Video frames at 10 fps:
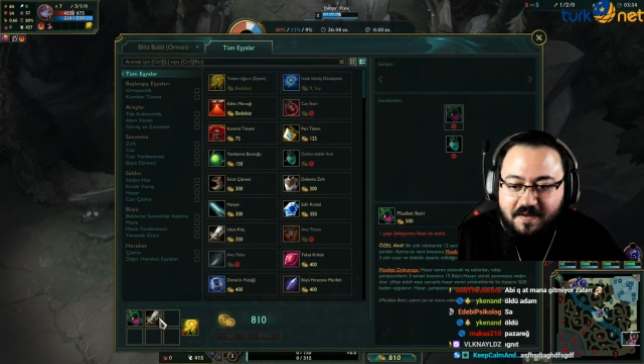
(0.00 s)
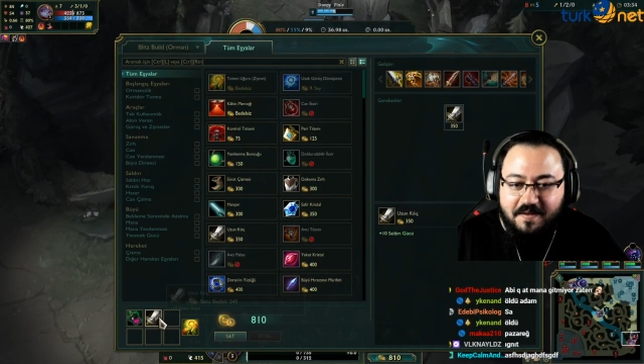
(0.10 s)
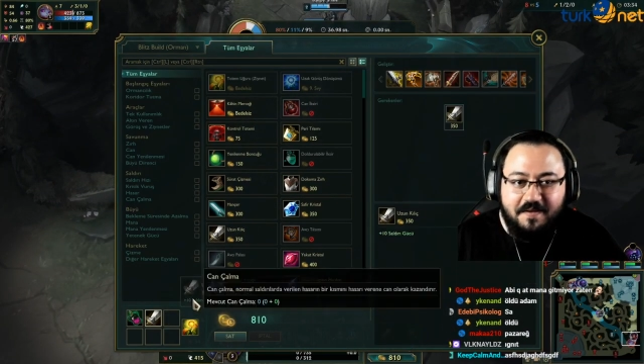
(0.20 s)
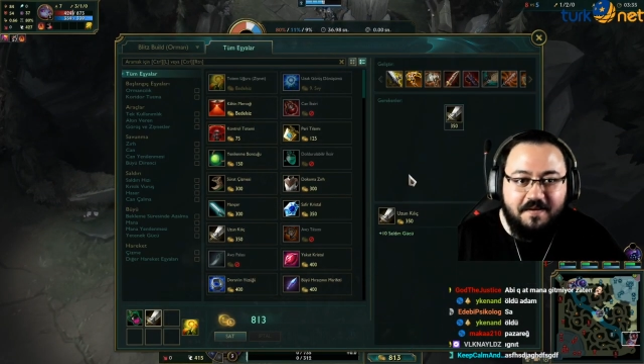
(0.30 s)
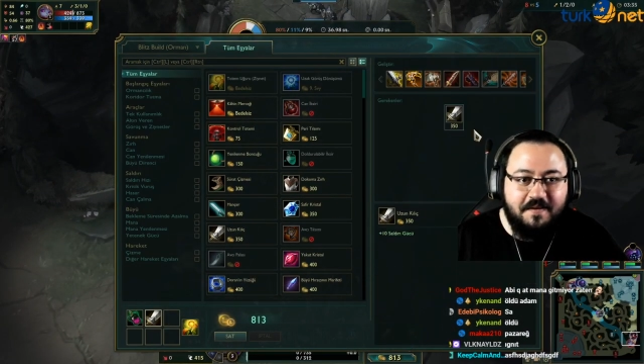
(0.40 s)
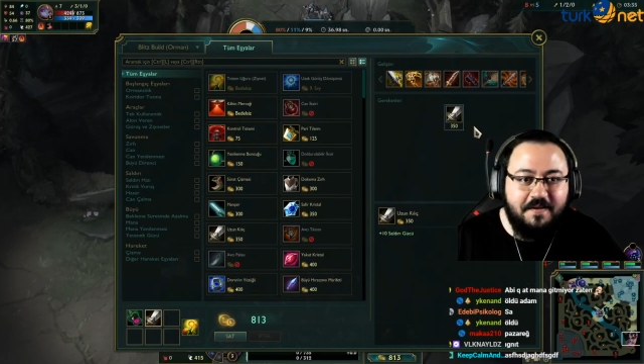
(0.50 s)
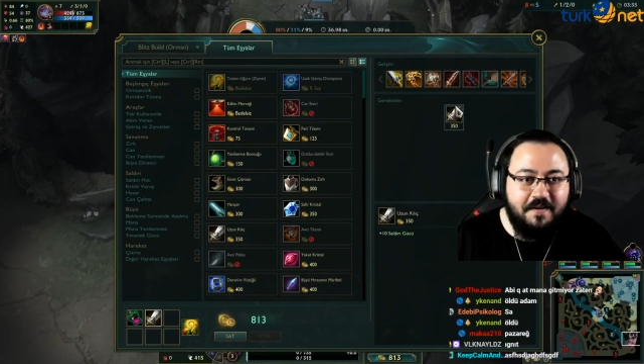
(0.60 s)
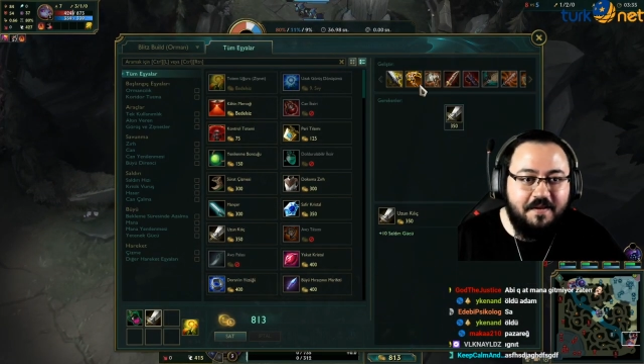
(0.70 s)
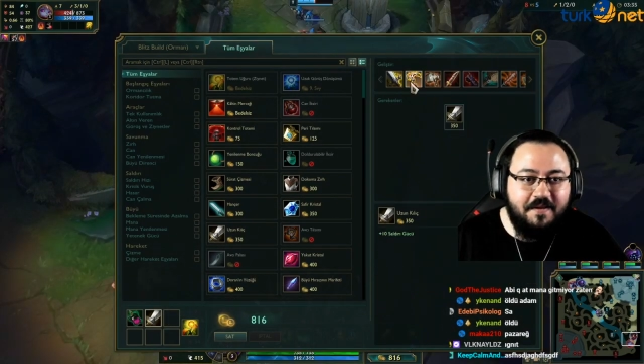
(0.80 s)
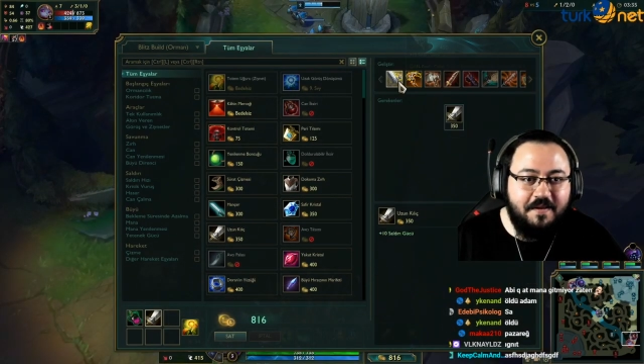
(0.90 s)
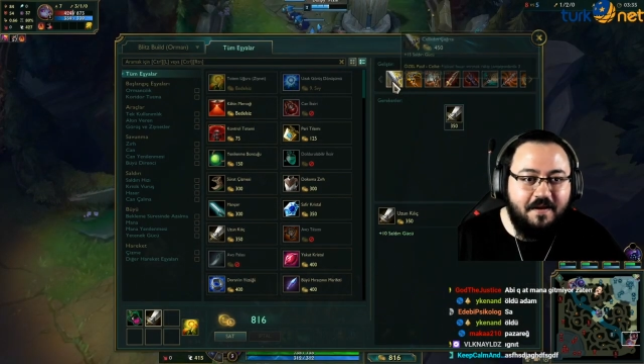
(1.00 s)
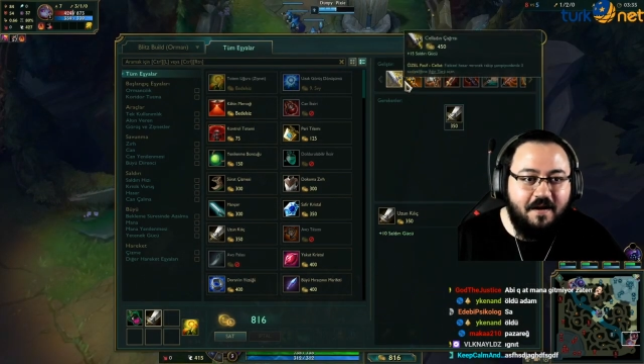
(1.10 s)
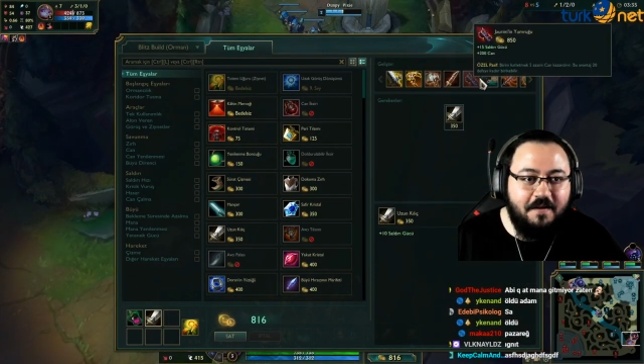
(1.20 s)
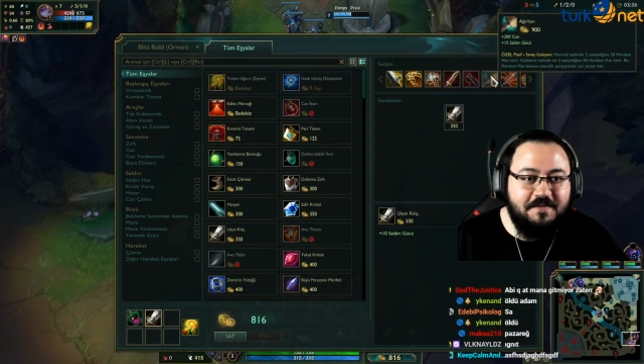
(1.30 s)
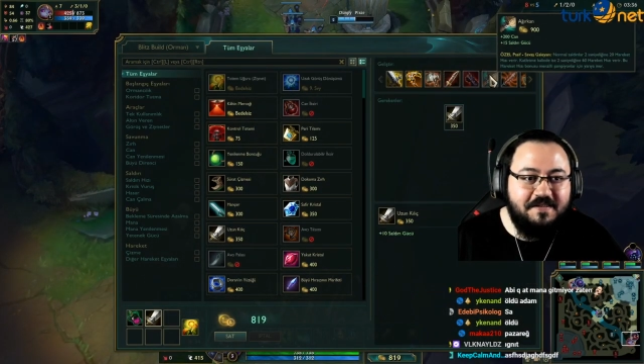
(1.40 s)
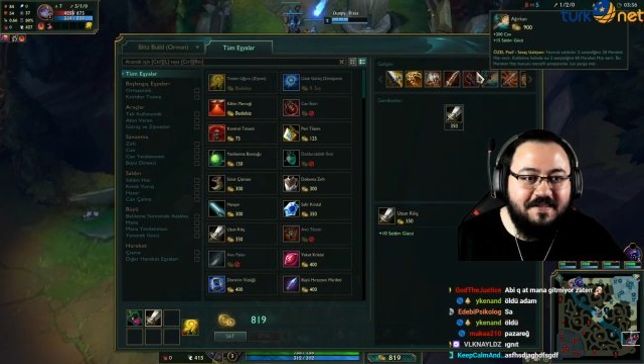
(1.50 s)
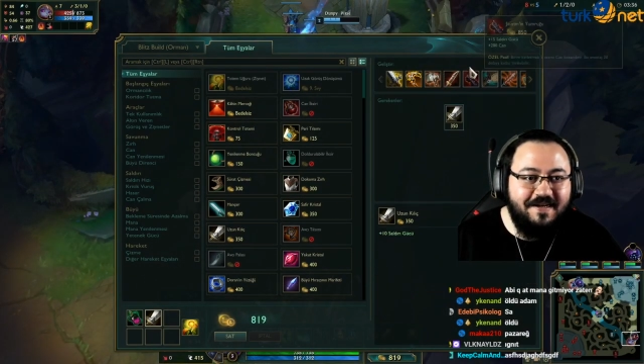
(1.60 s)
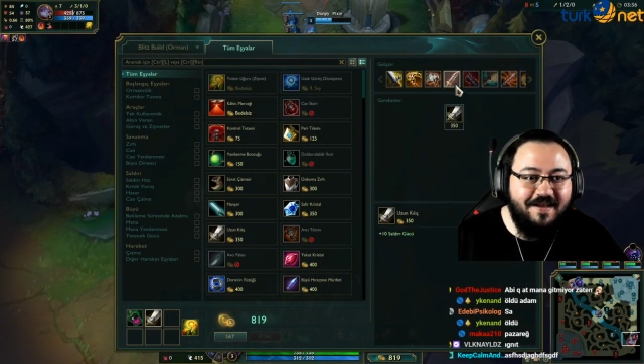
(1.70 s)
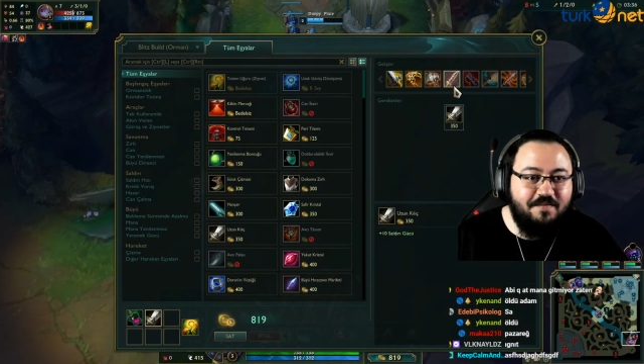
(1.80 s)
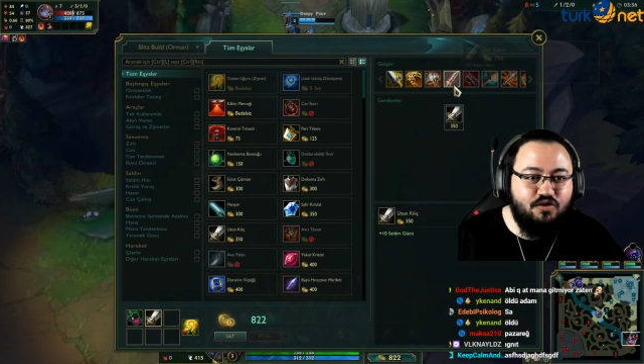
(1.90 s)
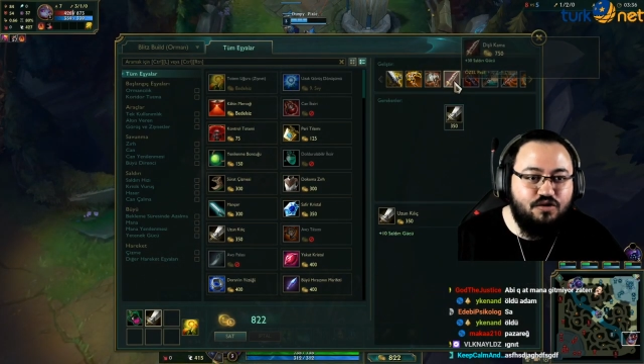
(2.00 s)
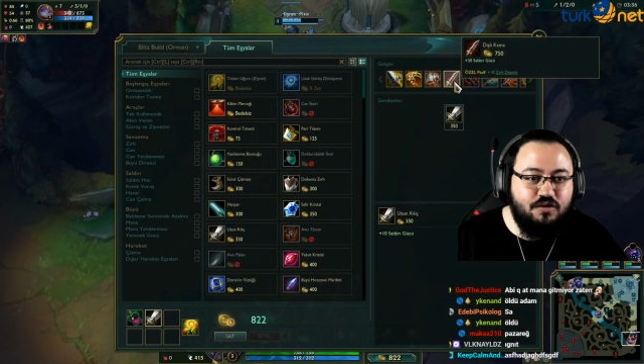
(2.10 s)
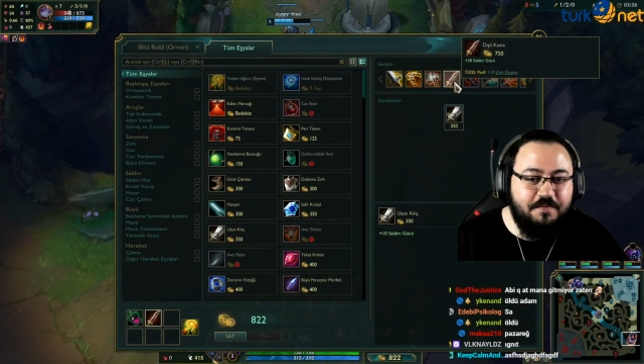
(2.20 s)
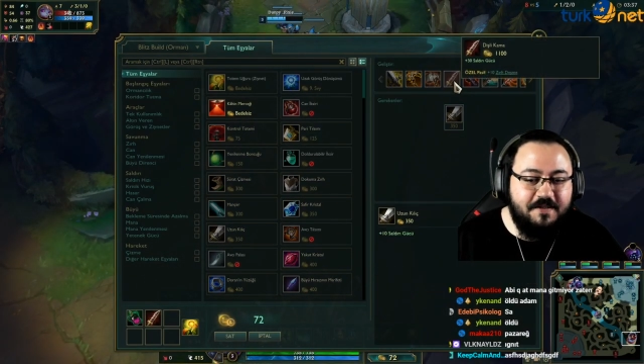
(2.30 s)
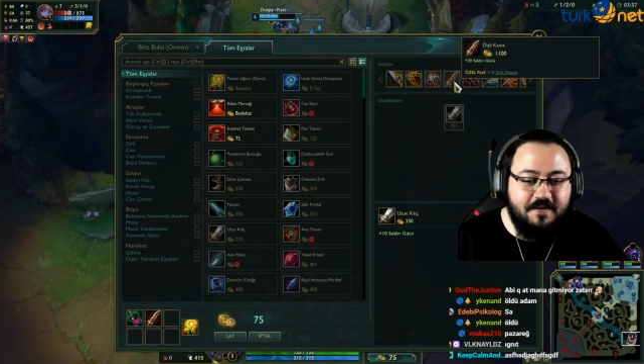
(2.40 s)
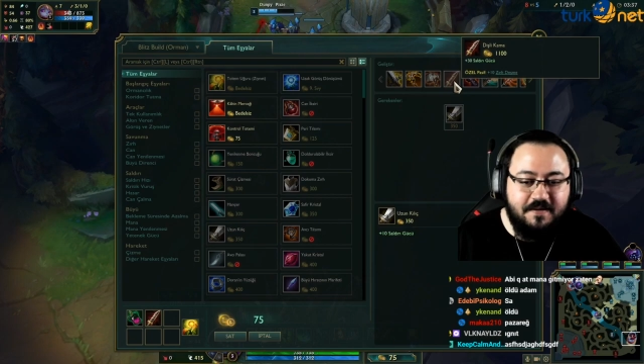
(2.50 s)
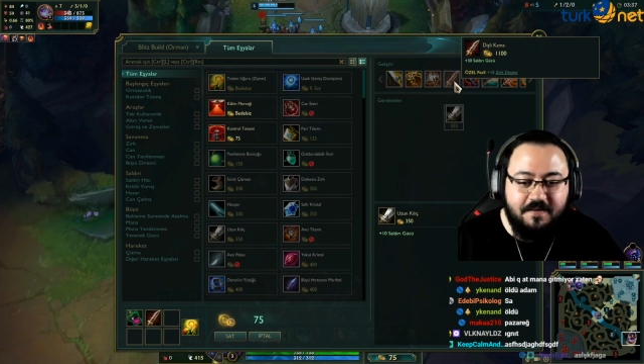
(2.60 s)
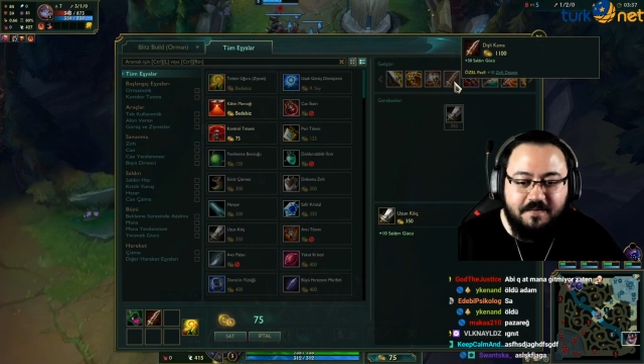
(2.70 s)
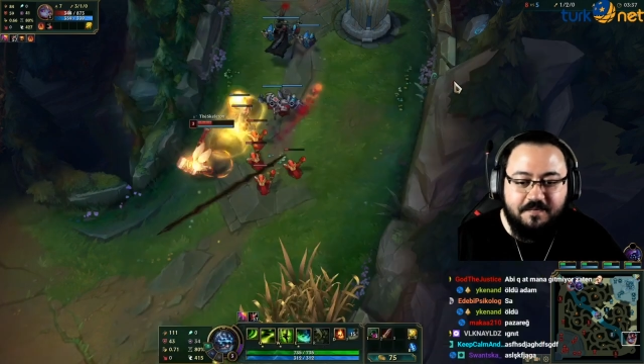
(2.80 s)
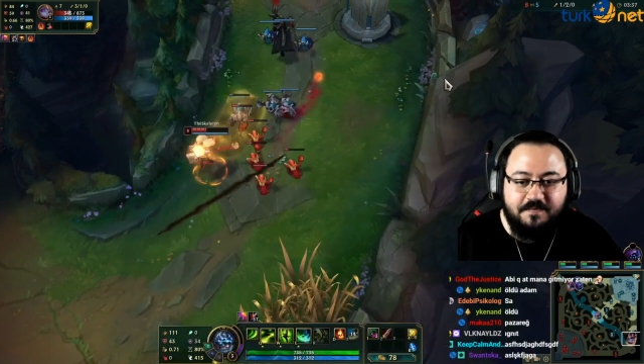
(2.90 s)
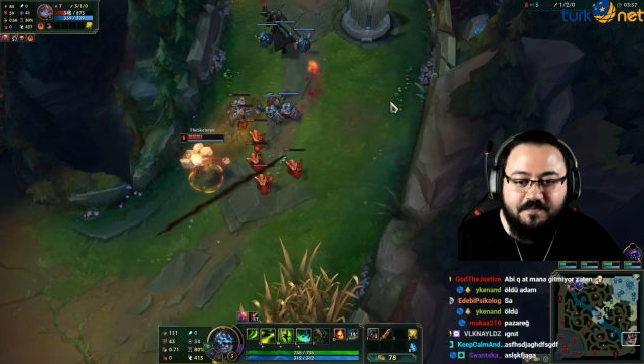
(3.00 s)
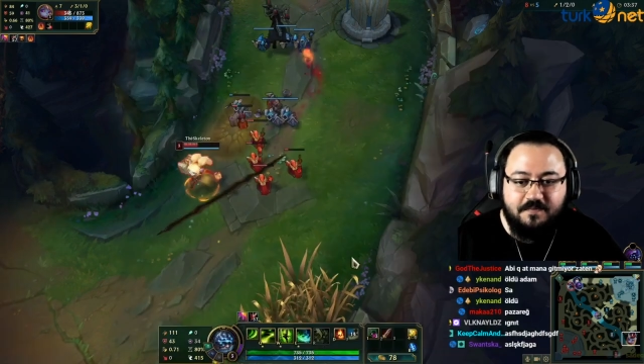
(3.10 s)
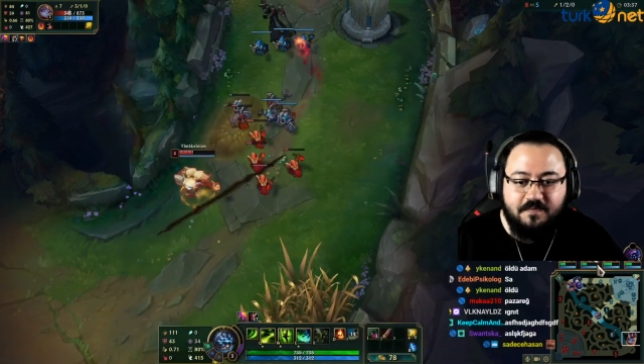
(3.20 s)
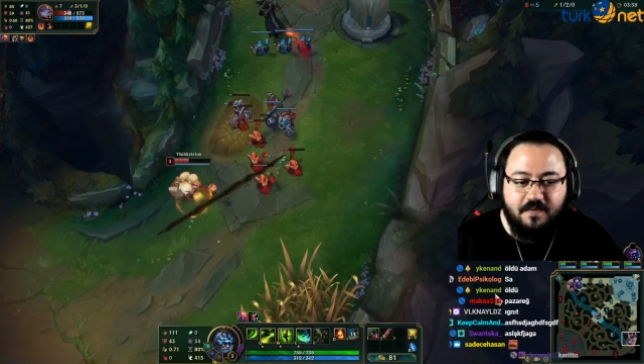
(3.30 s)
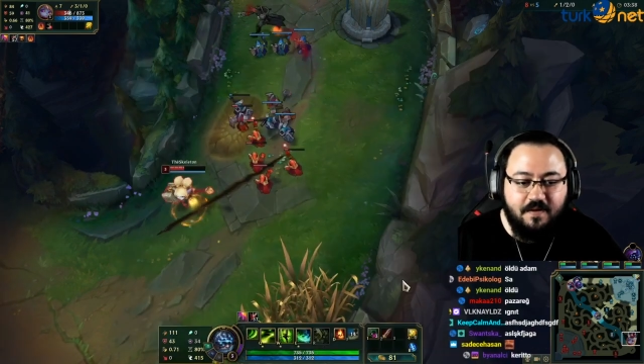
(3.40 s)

Bizim kalbimizi kırıyorlar burada Abi biraz sinirler ya. bozuldu bir tık. Bizim de.